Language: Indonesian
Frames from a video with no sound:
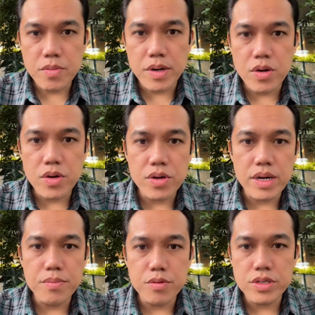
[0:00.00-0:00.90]
Obat
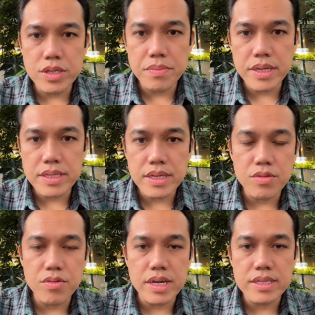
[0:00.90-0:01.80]
oyong dan pusing
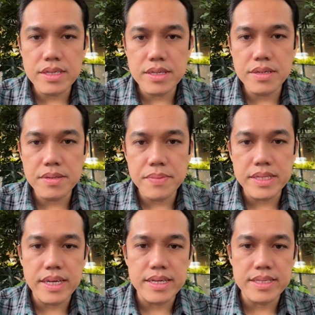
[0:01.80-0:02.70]
biasanya aku kasih
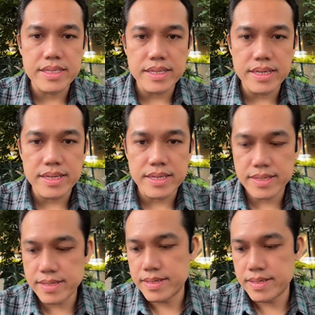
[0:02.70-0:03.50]
beta histin.